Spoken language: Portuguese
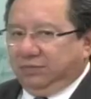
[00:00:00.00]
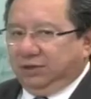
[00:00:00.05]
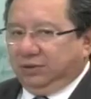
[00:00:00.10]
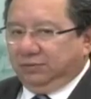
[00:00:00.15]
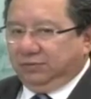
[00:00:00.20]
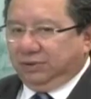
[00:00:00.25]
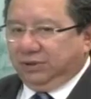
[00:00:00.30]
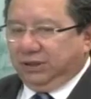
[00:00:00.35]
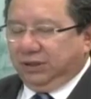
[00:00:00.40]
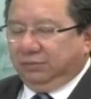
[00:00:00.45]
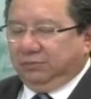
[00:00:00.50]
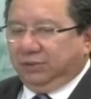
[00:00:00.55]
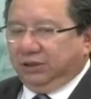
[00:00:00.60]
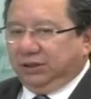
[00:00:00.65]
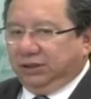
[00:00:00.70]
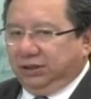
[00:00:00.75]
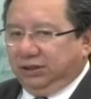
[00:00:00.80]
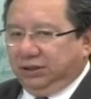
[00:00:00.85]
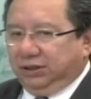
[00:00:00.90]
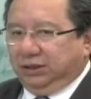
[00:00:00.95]
é um tema
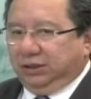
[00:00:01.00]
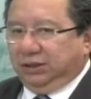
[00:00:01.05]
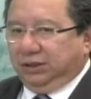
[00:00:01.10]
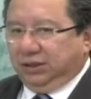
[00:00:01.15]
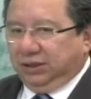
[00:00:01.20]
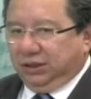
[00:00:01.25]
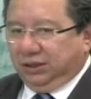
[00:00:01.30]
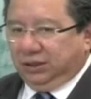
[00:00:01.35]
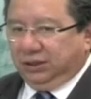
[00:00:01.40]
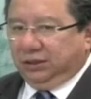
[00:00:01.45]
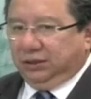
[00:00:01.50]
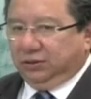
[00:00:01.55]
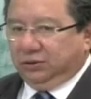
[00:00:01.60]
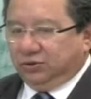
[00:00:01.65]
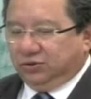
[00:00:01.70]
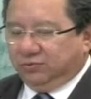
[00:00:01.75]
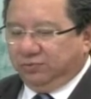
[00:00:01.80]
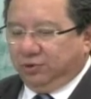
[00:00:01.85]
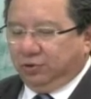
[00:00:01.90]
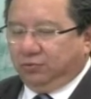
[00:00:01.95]
que, que
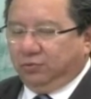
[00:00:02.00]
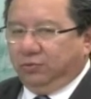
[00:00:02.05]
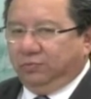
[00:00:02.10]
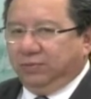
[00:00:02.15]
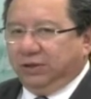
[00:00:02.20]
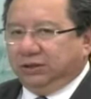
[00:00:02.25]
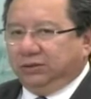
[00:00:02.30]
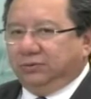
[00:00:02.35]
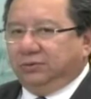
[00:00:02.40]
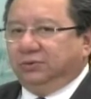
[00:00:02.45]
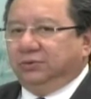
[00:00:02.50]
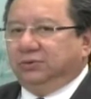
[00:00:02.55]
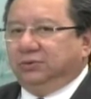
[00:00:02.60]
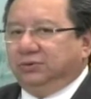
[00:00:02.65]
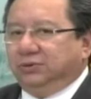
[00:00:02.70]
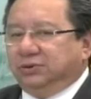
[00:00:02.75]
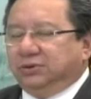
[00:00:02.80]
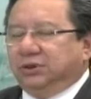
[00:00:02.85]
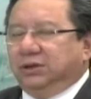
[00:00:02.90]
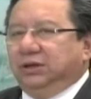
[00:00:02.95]
nos preocupa a
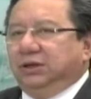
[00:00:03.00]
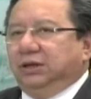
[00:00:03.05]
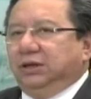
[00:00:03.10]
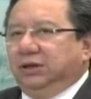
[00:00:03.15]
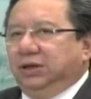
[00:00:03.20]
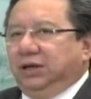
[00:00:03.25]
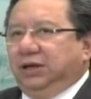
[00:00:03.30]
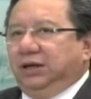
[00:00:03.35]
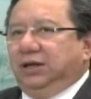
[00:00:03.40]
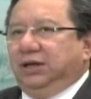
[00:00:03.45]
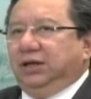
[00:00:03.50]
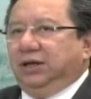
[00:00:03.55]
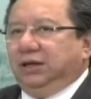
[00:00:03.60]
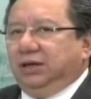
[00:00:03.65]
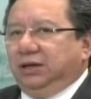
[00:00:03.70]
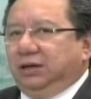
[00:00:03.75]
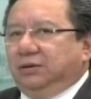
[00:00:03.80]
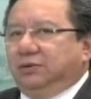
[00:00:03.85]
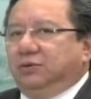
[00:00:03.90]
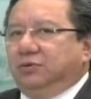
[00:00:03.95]
todos
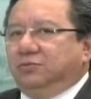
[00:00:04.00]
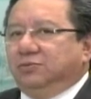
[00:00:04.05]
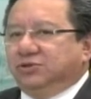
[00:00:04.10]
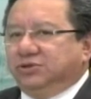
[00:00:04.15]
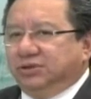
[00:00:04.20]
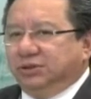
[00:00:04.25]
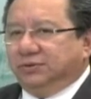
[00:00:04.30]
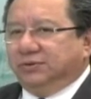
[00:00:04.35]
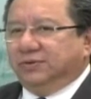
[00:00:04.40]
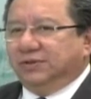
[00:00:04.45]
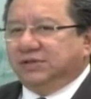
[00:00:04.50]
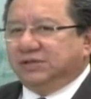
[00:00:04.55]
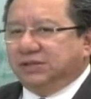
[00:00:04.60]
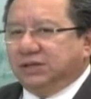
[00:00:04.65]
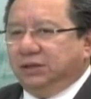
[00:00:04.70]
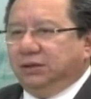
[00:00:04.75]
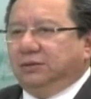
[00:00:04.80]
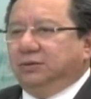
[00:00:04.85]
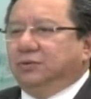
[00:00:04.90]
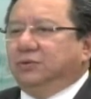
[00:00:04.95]
é, como
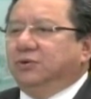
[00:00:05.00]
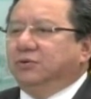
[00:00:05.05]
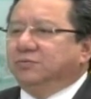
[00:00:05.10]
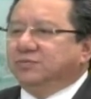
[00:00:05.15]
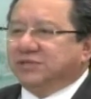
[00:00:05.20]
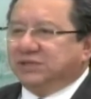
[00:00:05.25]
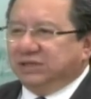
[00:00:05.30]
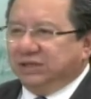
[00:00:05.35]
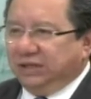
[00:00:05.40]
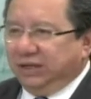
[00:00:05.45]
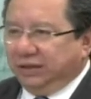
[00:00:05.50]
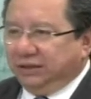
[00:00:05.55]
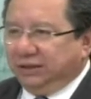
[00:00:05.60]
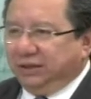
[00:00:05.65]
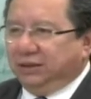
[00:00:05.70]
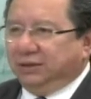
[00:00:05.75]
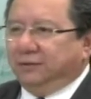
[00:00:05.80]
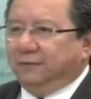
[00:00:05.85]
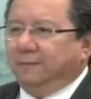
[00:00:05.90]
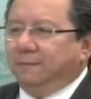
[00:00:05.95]
instituição, como
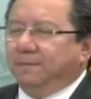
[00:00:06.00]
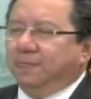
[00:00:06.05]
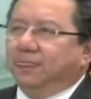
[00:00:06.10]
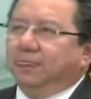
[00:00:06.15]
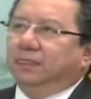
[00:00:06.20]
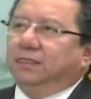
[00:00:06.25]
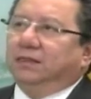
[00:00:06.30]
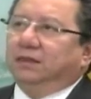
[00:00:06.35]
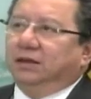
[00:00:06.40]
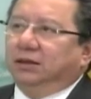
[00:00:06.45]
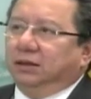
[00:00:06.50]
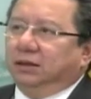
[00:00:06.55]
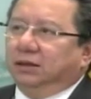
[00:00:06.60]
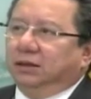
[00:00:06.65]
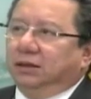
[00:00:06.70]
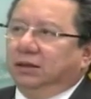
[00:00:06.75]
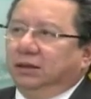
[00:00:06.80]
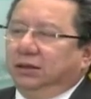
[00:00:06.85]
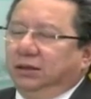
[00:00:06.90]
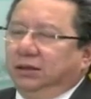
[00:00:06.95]
cidadão, né?
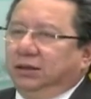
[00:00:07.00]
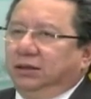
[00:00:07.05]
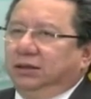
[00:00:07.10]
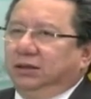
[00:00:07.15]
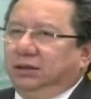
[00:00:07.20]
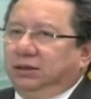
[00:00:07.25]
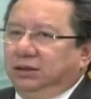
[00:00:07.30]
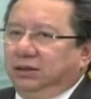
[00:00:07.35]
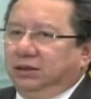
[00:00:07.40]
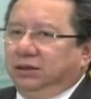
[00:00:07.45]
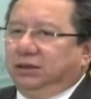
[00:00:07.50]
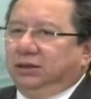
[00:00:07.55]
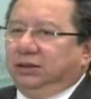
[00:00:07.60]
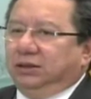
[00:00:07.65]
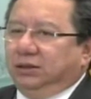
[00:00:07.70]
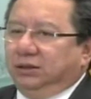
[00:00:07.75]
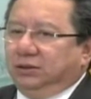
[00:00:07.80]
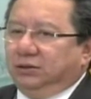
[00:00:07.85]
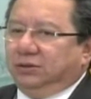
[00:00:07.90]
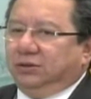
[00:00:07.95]

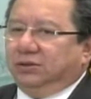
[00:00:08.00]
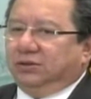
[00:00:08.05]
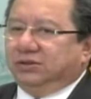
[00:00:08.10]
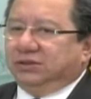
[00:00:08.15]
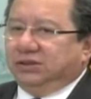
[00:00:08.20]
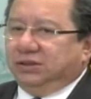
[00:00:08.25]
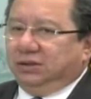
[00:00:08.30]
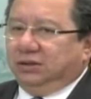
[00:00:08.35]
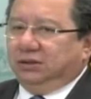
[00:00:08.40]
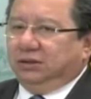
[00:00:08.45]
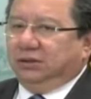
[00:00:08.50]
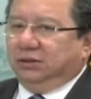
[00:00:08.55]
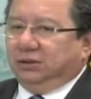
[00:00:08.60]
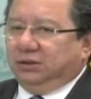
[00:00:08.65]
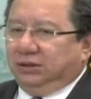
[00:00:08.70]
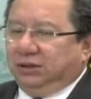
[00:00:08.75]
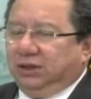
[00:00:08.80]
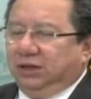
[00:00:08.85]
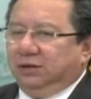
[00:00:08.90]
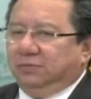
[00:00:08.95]
e nós
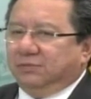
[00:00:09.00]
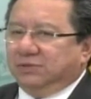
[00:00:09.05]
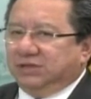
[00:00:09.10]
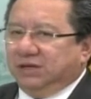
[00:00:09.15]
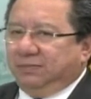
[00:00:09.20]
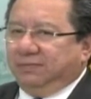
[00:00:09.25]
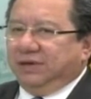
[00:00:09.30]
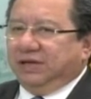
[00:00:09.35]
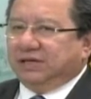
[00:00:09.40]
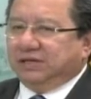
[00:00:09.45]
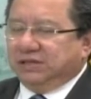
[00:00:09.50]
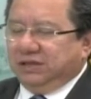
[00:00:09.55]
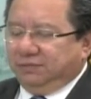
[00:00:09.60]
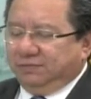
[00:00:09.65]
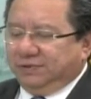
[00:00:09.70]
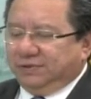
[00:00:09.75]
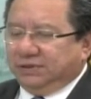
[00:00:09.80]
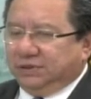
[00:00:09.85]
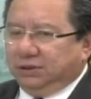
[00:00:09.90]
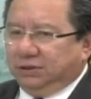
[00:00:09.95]
temos a
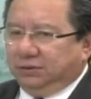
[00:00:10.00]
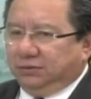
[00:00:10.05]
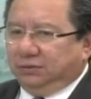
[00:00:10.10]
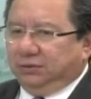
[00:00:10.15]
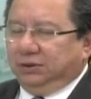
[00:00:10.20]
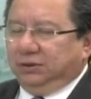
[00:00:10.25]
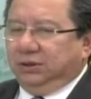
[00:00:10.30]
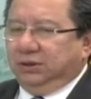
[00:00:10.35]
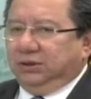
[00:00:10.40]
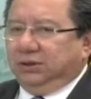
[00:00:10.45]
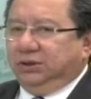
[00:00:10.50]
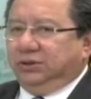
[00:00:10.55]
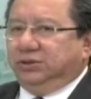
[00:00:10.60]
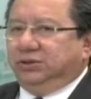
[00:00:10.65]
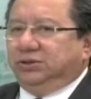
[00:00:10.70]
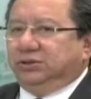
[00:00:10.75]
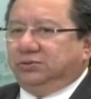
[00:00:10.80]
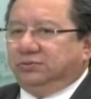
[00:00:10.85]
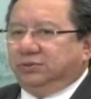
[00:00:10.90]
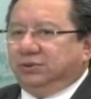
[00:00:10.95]
percepção
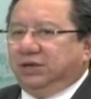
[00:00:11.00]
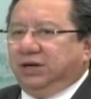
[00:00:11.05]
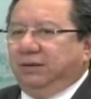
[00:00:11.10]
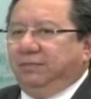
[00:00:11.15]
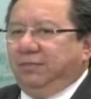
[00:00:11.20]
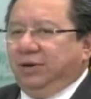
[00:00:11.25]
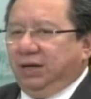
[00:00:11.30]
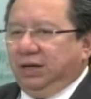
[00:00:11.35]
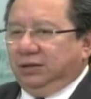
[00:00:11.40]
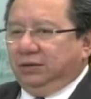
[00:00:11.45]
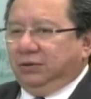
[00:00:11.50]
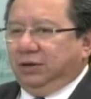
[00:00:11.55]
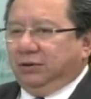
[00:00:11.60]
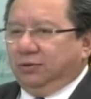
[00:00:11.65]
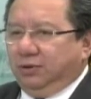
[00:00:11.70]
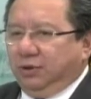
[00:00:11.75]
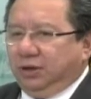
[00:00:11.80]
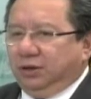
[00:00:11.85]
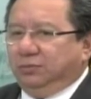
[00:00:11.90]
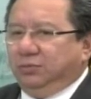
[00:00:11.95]
de um trabalho
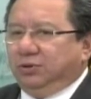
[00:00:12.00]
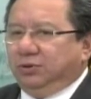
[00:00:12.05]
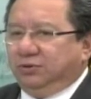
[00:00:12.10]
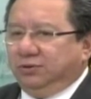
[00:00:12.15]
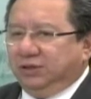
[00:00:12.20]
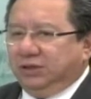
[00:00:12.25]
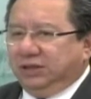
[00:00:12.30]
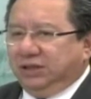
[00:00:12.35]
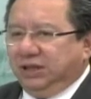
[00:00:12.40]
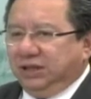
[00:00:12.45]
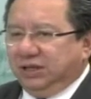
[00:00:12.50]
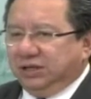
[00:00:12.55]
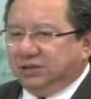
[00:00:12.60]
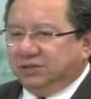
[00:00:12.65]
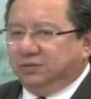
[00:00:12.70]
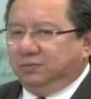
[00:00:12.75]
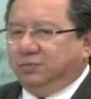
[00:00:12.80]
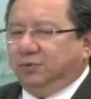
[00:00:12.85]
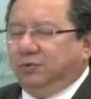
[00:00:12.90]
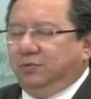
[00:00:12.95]
agora muito
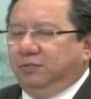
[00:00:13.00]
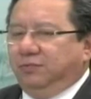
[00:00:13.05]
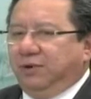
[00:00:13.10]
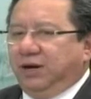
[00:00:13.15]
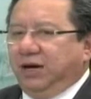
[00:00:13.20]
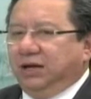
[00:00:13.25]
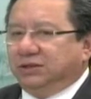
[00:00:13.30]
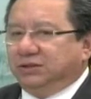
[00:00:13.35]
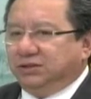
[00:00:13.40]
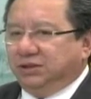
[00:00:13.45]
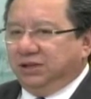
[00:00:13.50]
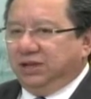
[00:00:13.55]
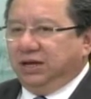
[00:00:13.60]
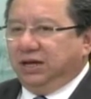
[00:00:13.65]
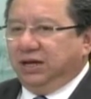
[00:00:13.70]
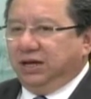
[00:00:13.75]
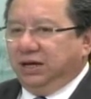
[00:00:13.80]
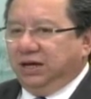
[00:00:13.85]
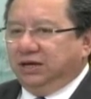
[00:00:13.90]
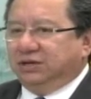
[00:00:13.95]
intenso por parte
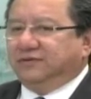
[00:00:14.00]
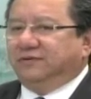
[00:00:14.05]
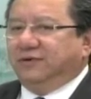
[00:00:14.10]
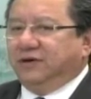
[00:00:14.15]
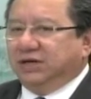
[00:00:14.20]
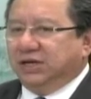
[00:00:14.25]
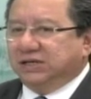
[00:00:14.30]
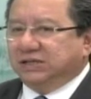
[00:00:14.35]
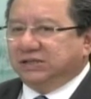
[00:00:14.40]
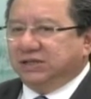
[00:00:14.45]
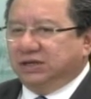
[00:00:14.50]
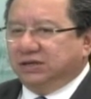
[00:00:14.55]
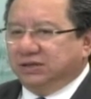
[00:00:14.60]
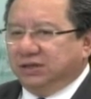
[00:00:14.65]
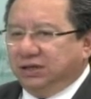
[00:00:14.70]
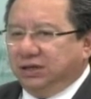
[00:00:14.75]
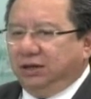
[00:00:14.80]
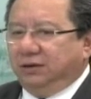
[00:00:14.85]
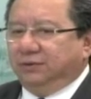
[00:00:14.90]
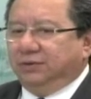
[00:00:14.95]
da Advocacia
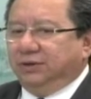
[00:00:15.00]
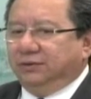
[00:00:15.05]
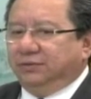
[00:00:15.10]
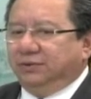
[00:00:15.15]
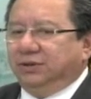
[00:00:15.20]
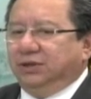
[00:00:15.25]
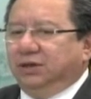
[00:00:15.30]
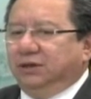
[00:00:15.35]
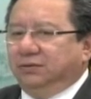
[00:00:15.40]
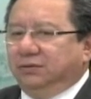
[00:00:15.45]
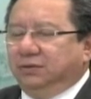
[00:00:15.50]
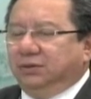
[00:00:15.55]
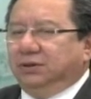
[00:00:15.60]
Geral da União,